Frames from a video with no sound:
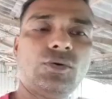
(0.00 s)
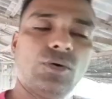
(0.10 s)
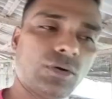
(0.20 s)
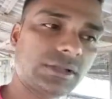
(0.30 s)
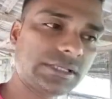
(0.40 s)

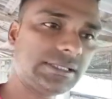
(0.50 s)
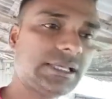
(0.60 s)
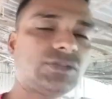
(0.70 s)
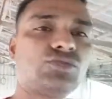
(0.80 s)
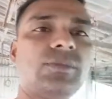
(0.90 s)
और
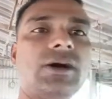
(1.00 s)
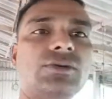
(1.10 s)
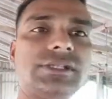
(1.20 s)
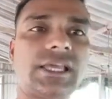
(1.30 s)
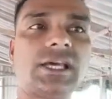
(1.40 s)
जैसे ही सुबह
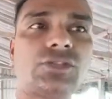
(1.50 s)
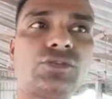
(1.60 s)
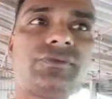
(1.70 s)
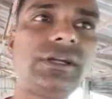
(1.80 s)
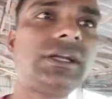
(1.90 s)
हो जाएगा तो
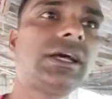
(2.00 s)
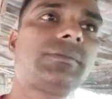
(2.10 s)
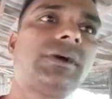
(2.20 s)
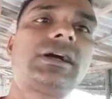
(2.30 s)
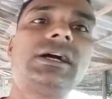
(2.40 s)
फीड
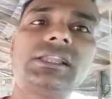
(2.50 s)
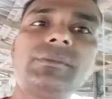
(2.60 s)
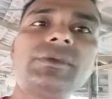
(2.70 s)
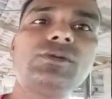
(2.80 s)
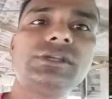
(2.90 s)
लगभग ख़त्म
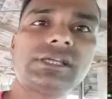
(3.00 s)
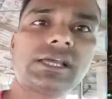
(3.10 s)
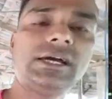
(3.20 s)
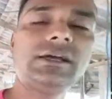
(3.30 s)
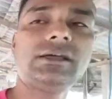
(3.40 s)
ही हो
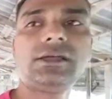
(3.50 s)
जाएगा